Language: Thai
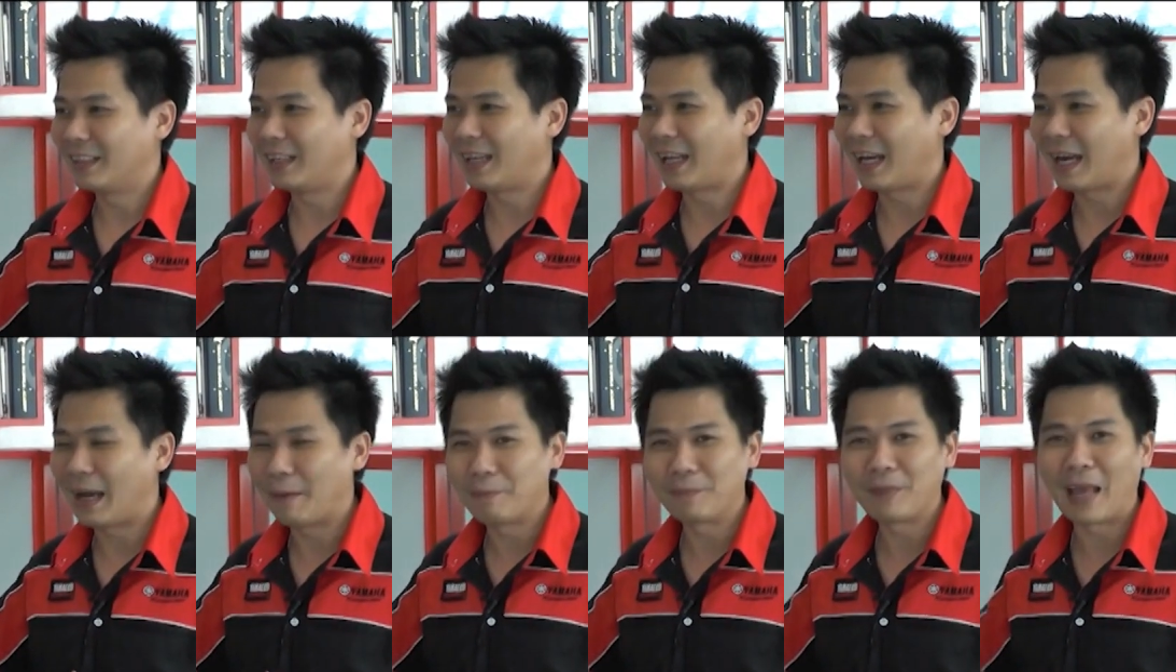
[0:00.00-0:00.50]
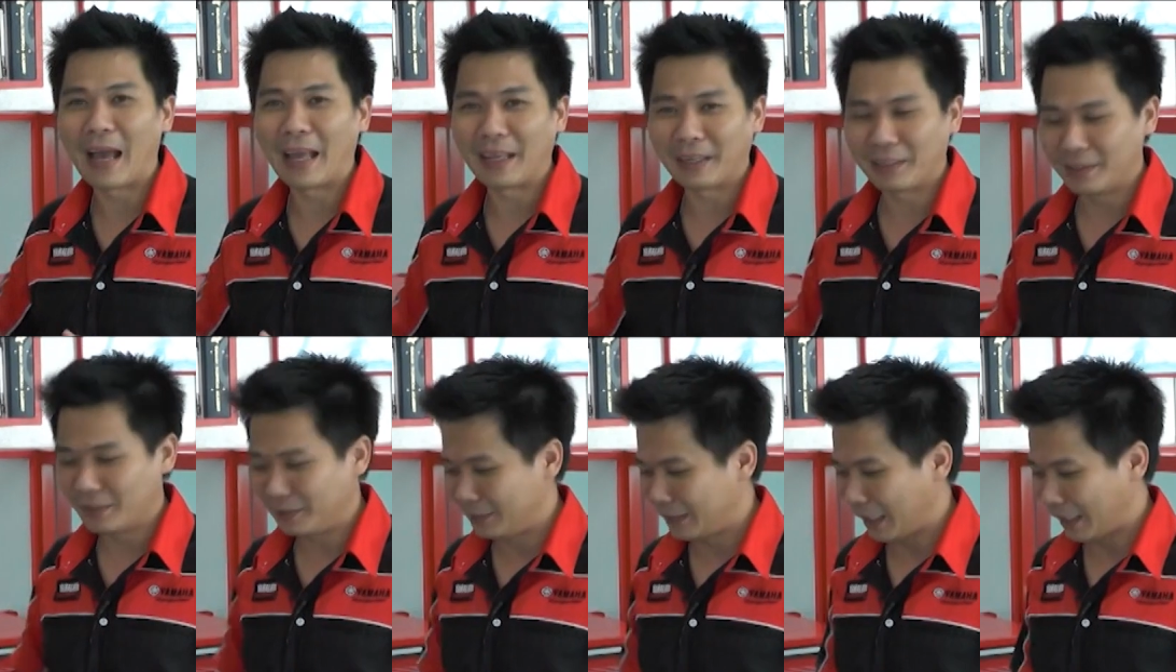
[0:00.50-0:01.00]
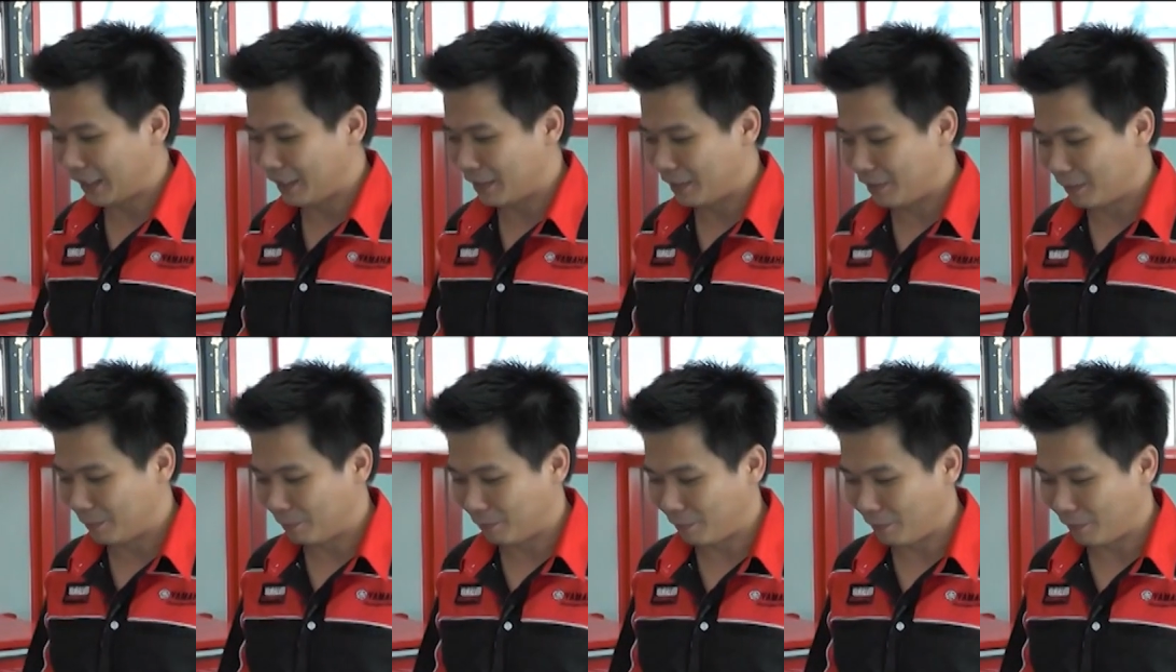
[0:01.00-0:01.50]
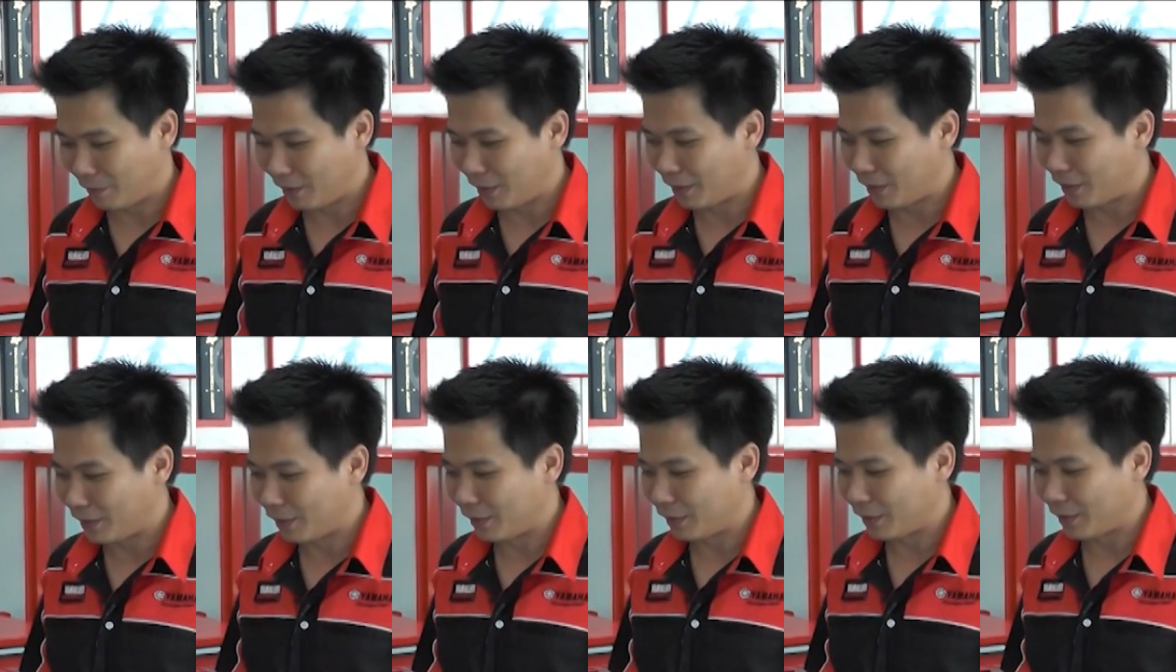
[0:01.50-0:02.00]
นะครับ ใหญ่ขึ้นจากเดิม
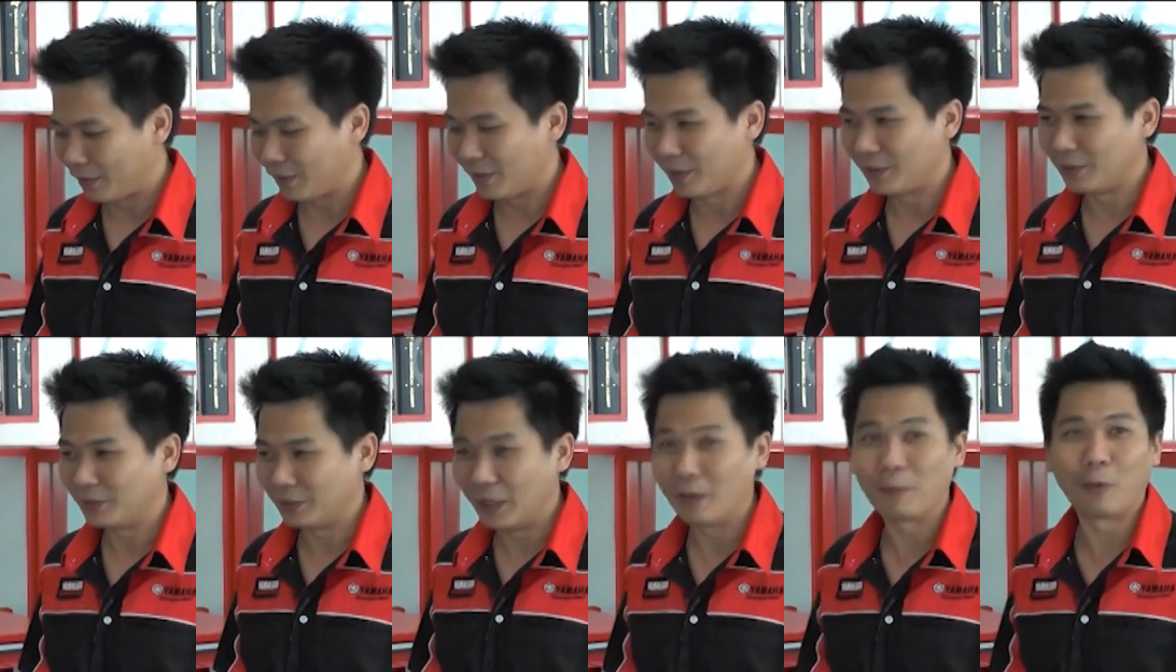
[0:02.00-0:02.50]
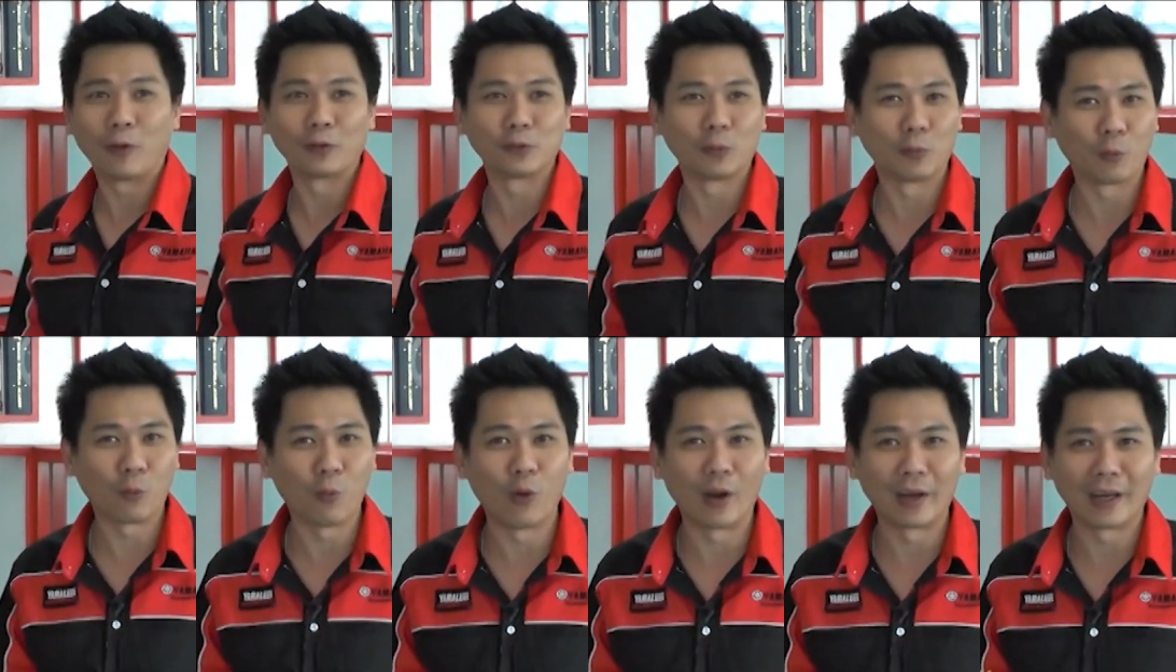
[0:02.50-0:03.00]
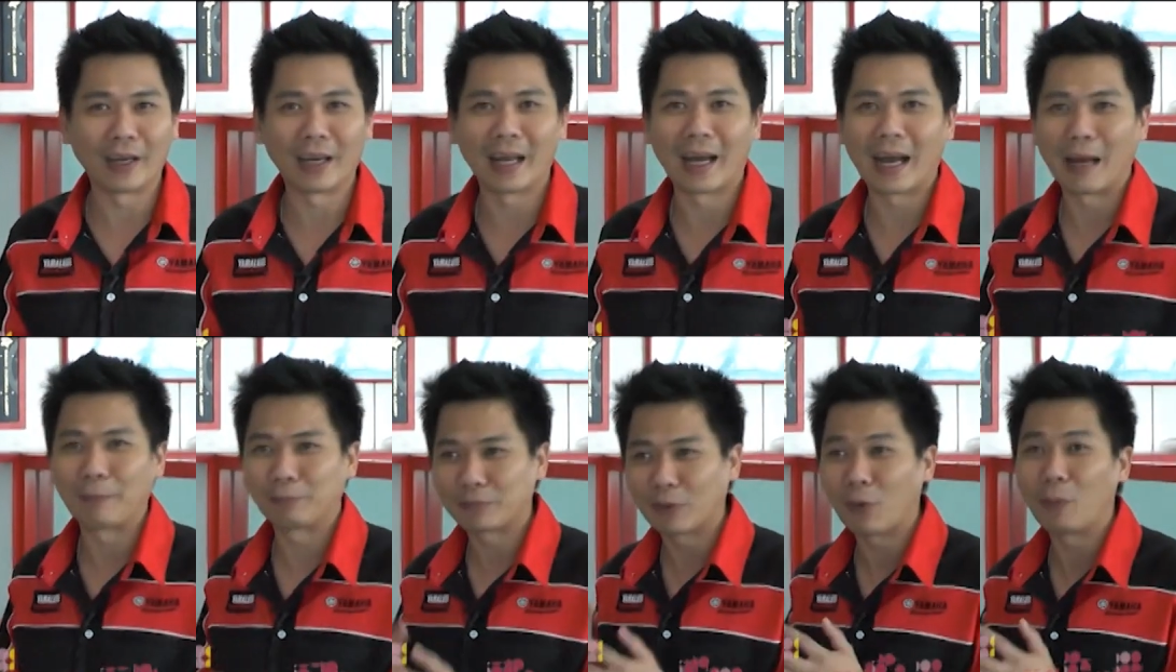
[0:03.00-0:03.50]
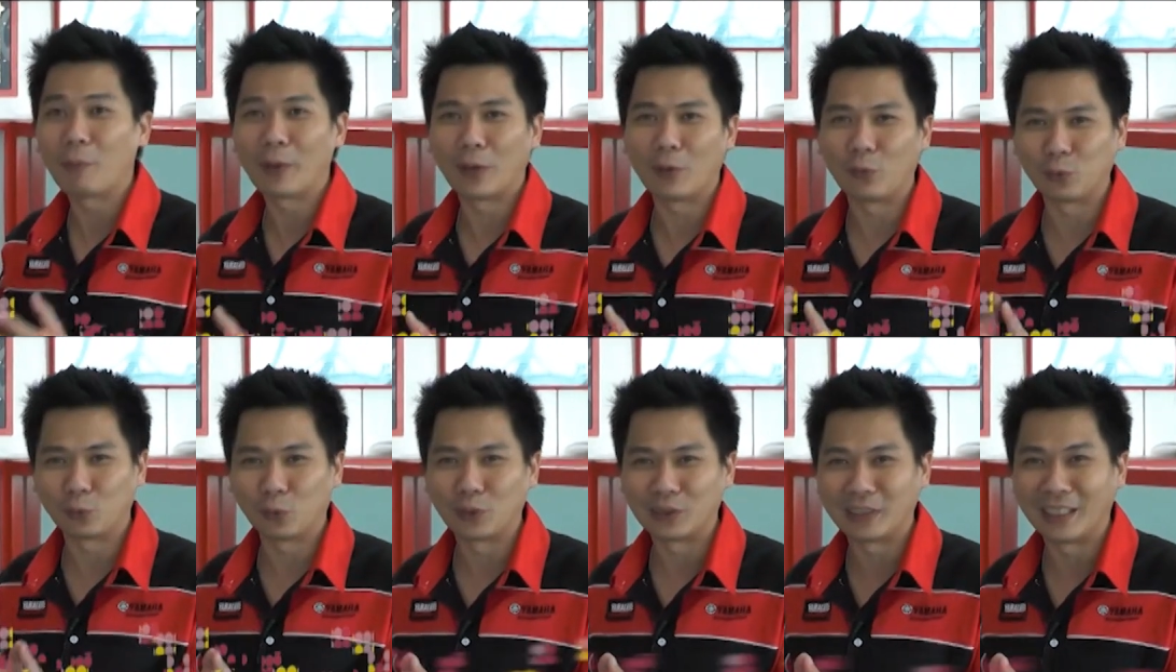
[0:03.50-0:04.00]
เเยอะพอสมควรนะครับ ต้องไปดู
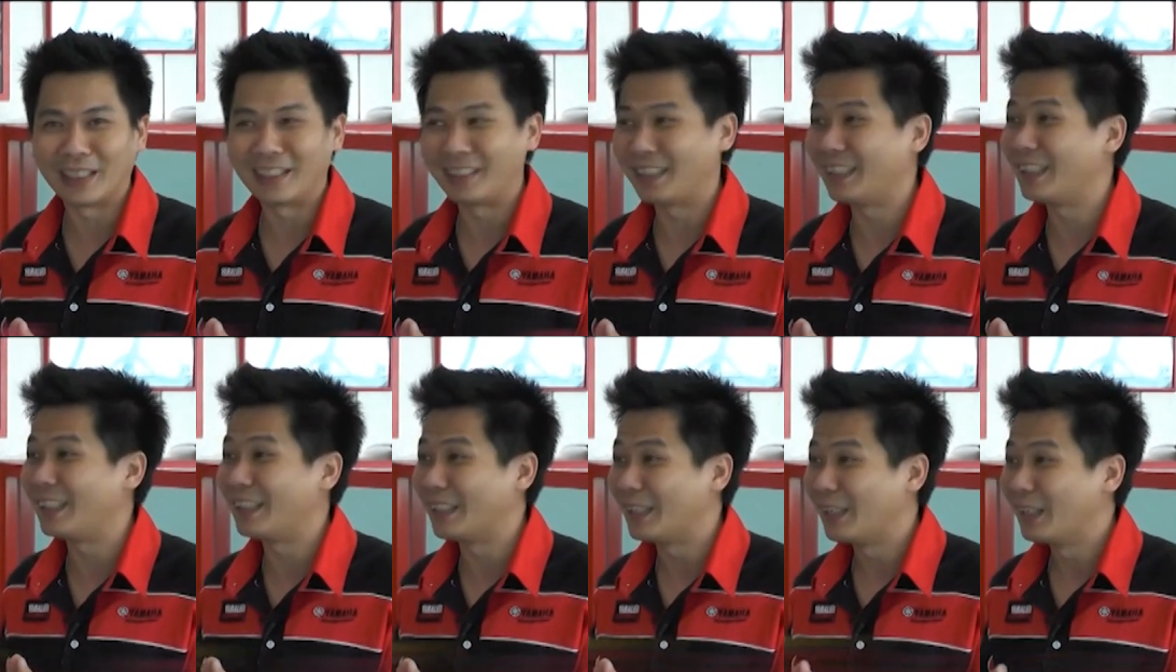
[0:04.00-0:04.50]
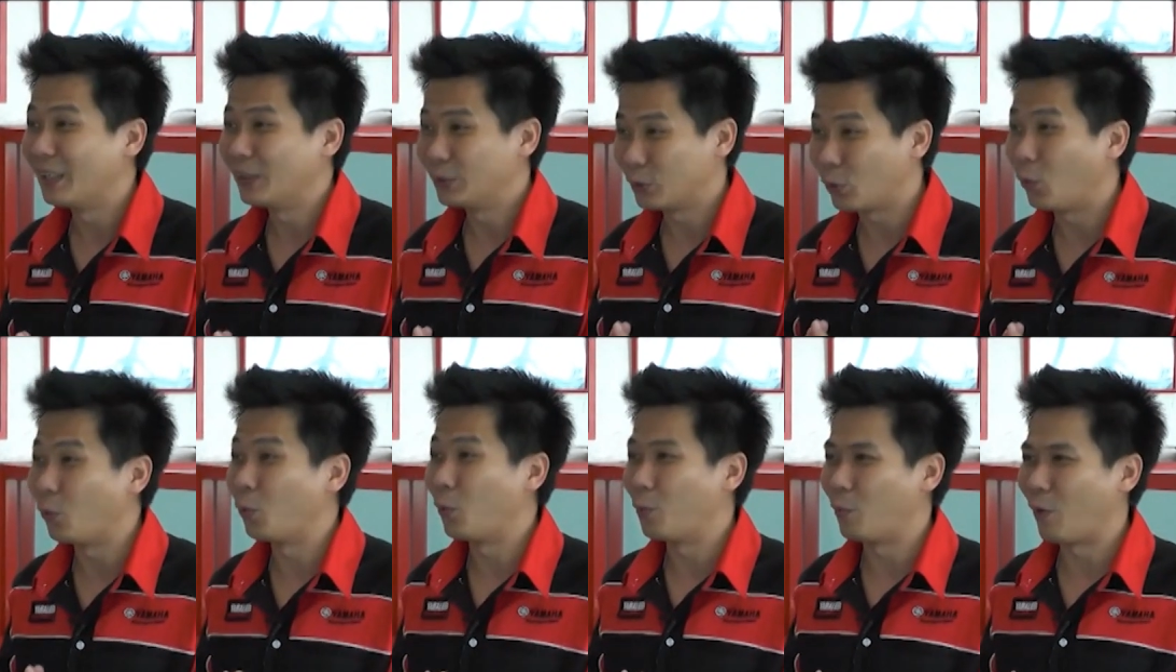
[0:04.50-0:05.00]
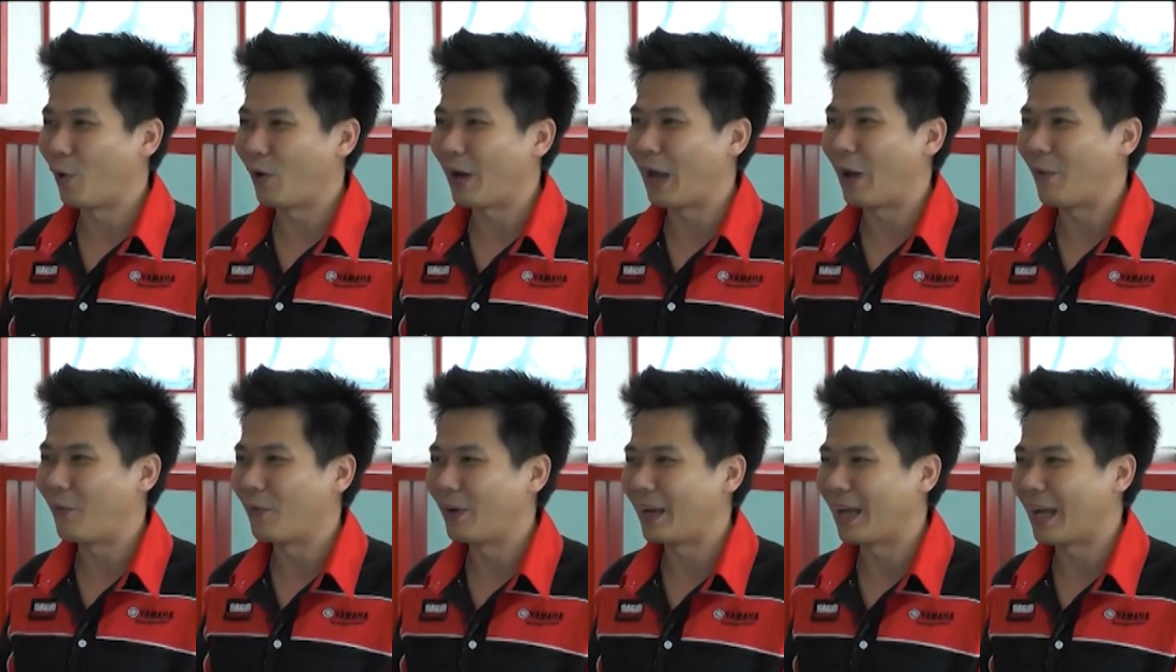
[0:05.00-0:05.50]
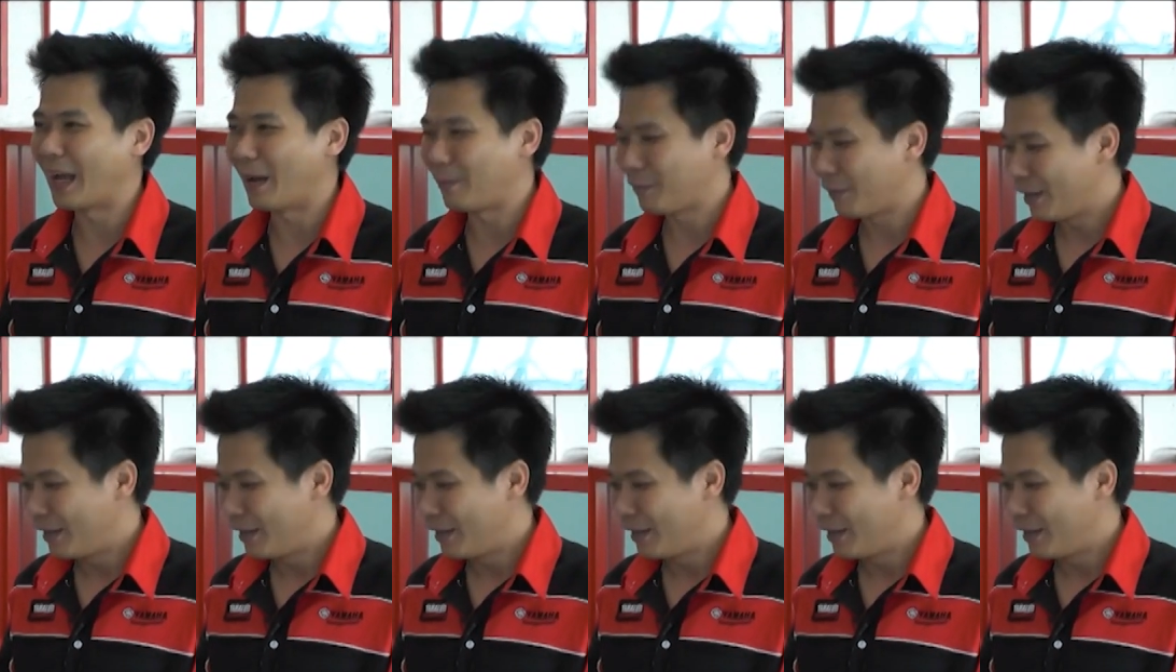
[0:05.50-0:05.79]
ตัวจริงที่โชว์รูมของเรานะ